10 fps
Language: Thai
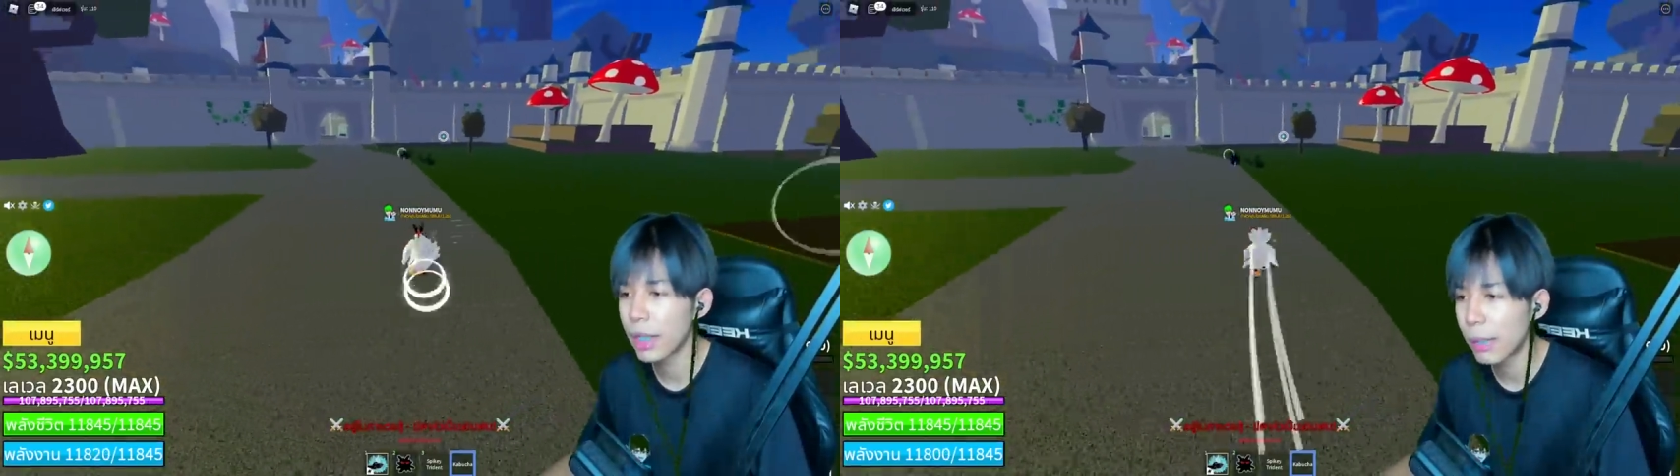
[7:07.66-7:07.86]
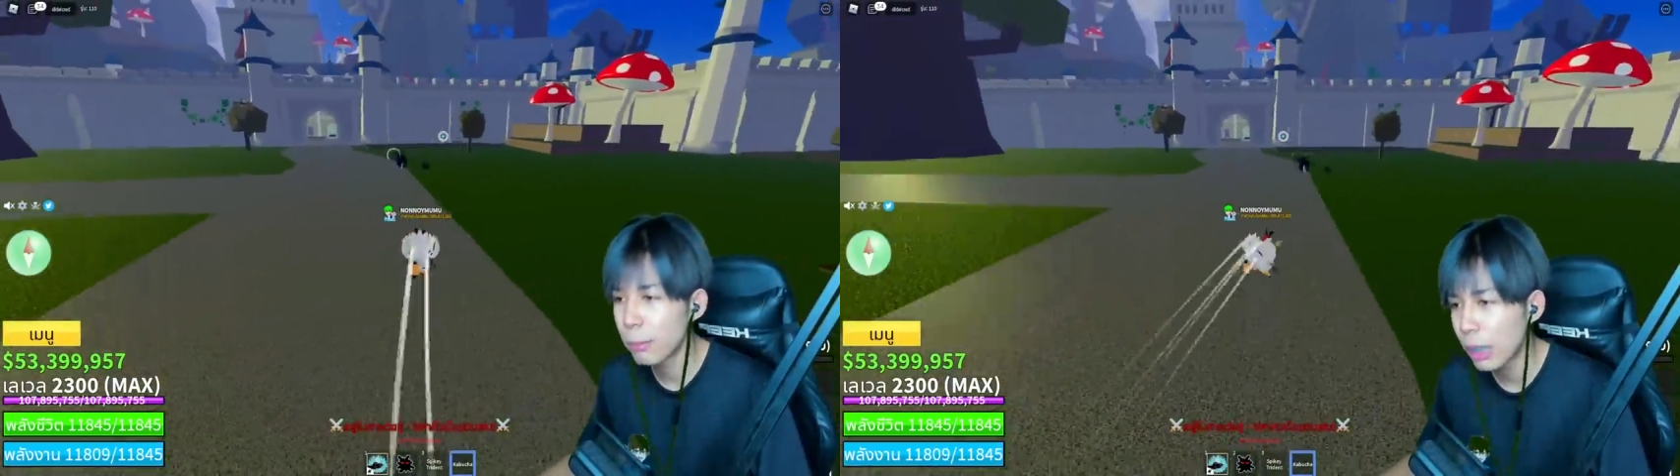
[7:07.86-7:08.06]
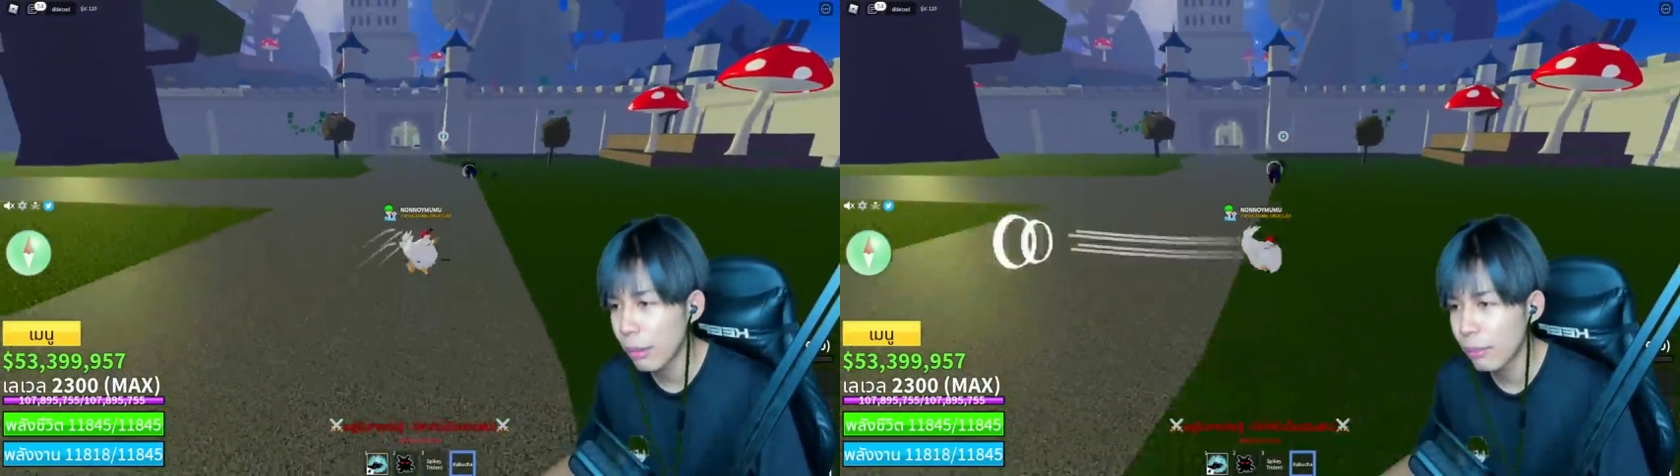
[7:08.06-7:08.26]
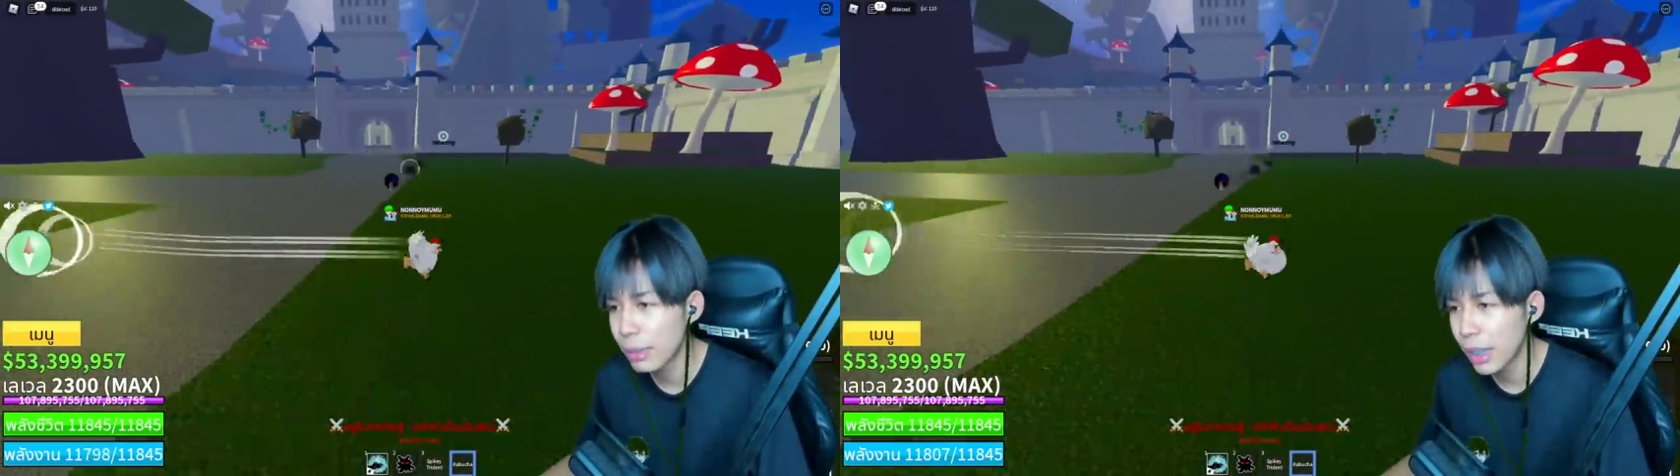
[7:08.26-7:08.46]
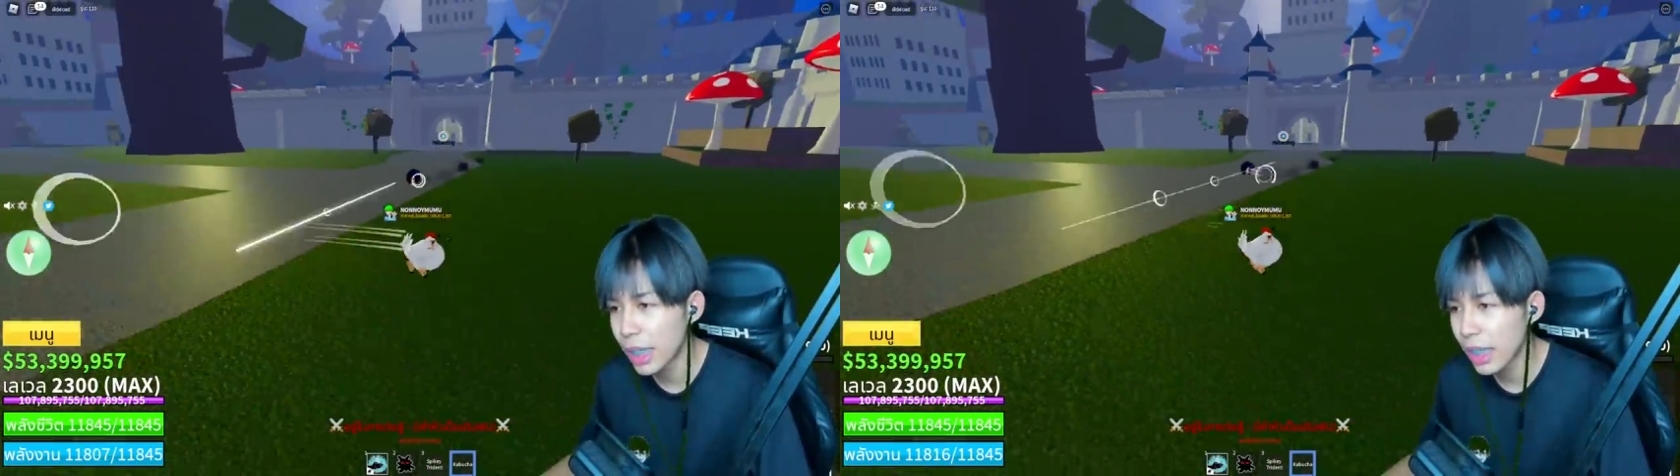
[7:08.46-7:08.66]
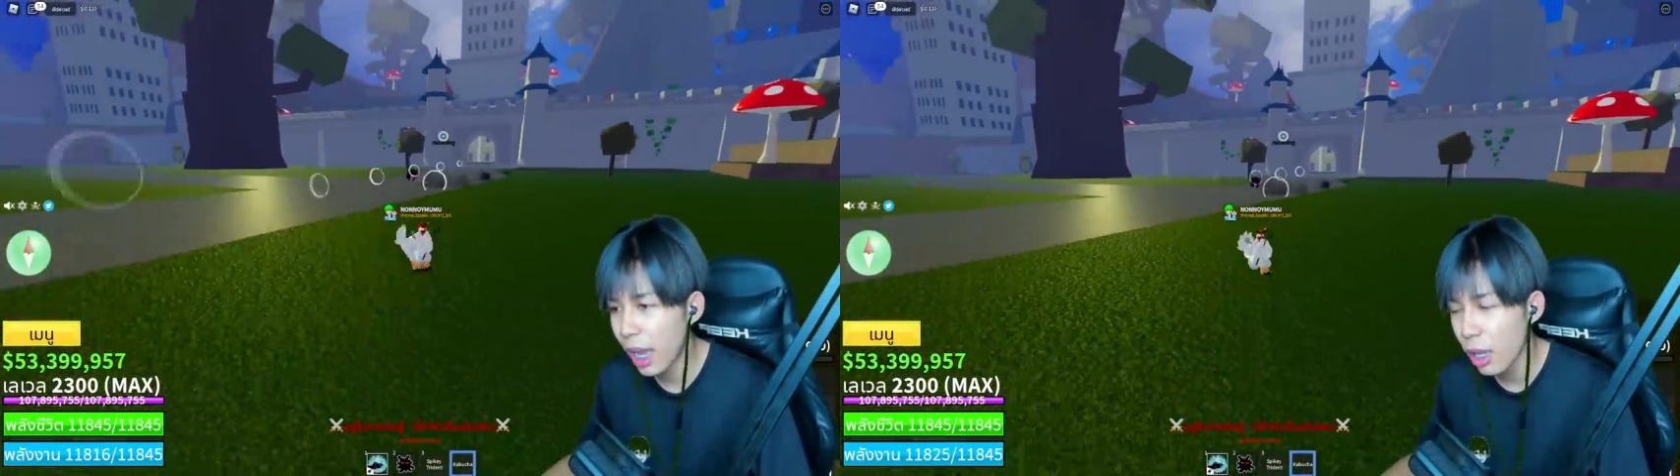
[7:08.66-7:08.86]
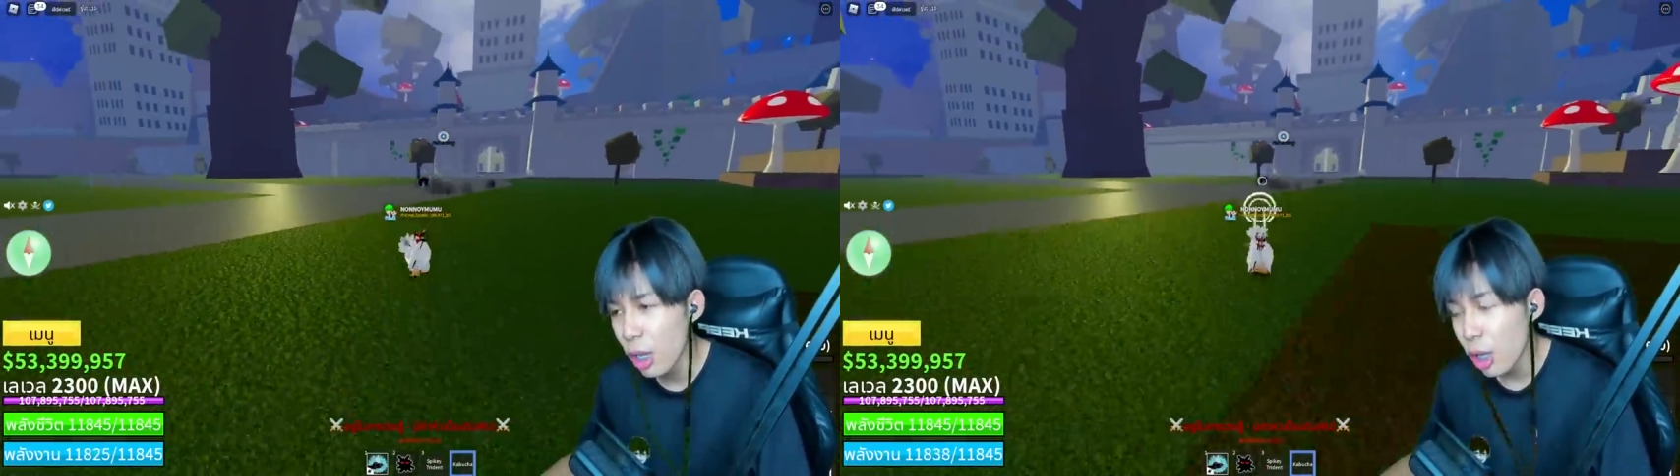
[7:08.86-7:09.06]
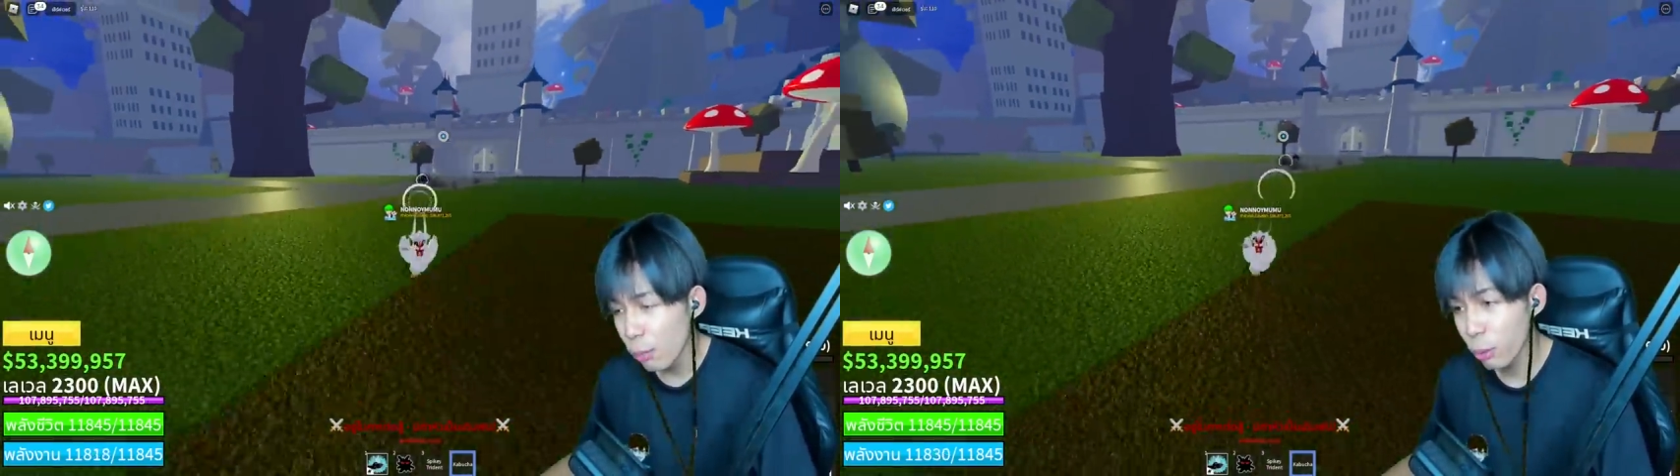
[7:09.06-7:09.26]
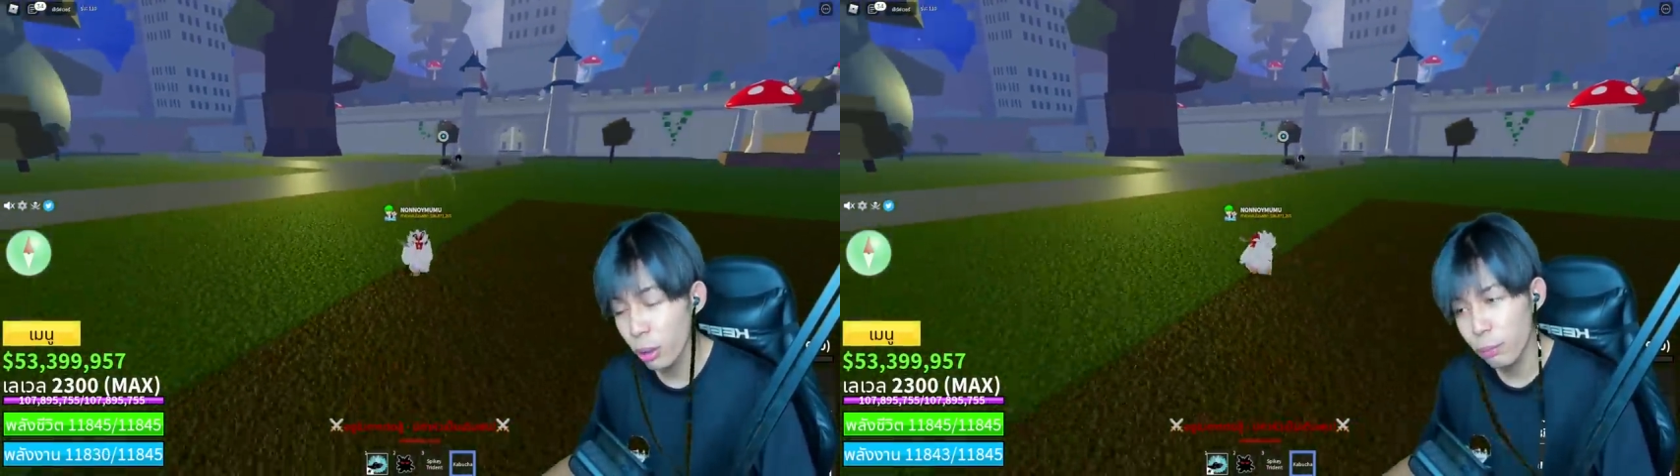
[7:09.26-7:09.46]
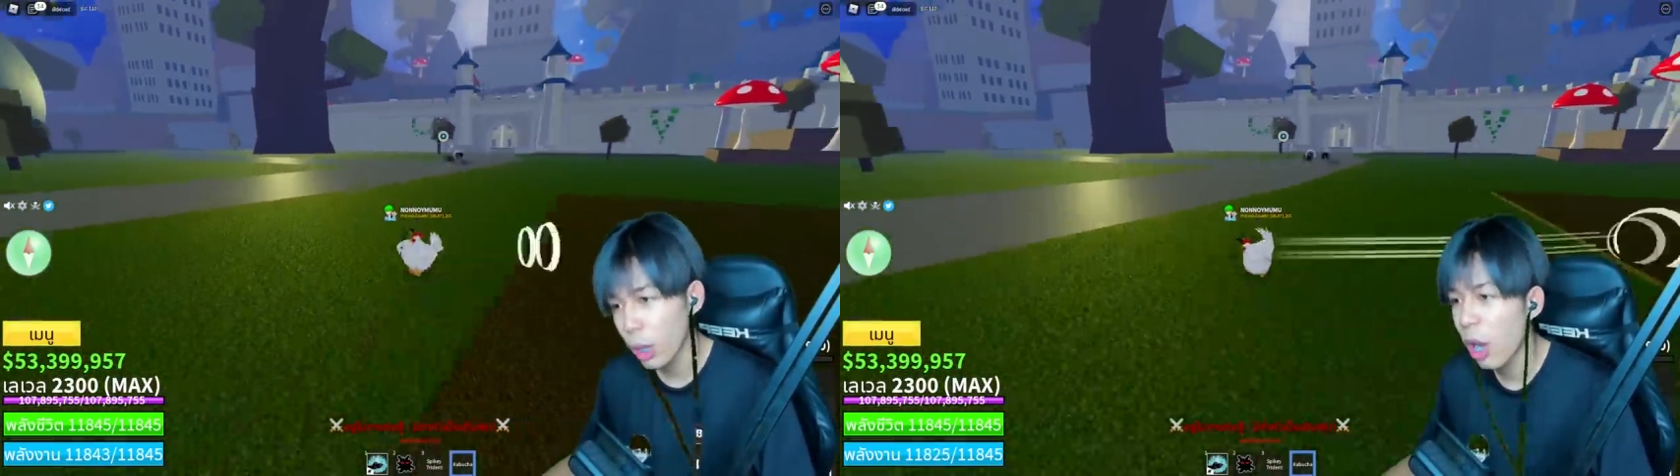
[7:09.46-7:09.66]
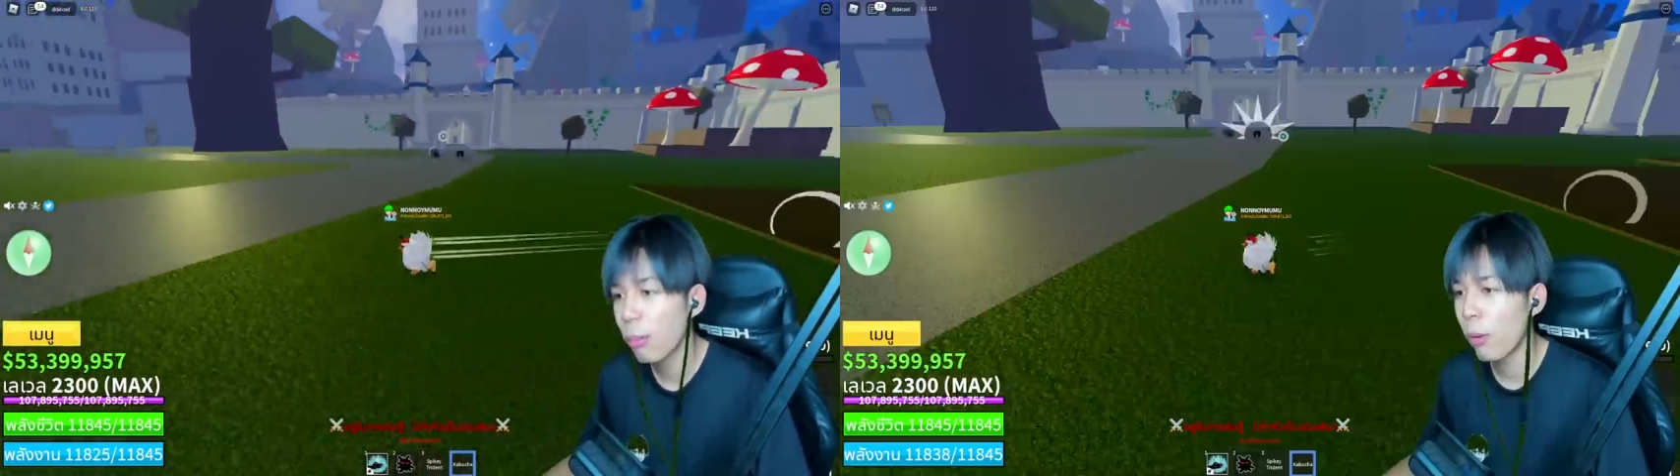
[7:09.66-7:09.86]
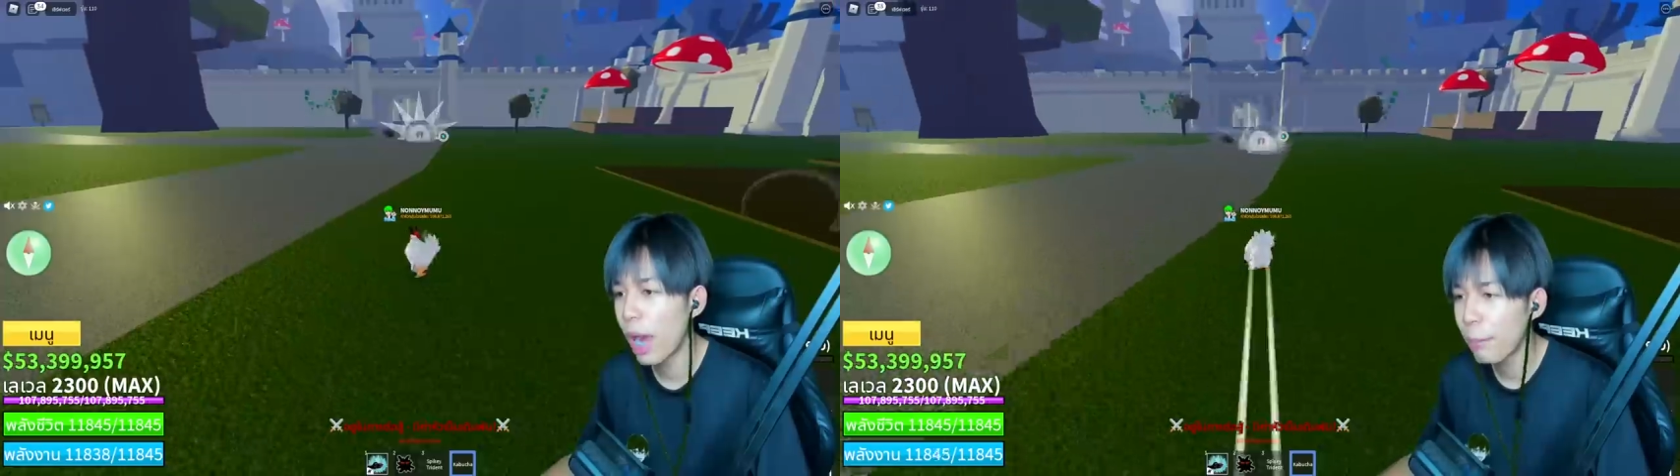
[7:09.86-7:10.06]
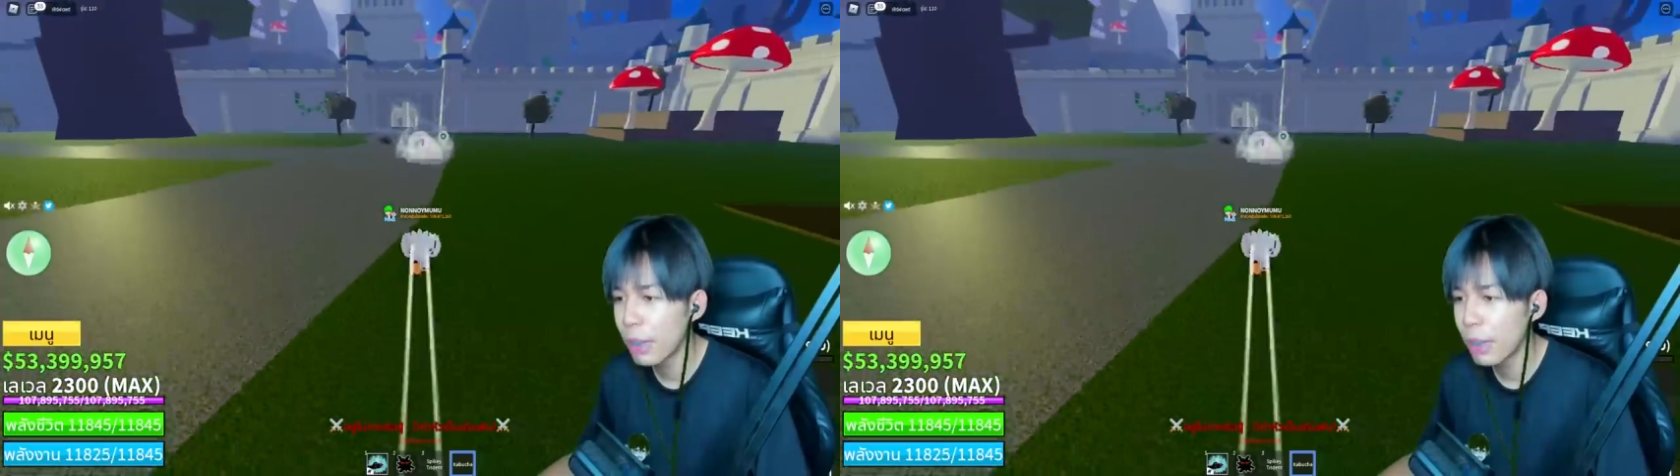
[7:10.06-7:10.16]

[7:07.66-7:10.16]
ถ้าพูดกับ FC พี่ก็จะพูดเพราะเพราะว่าพี่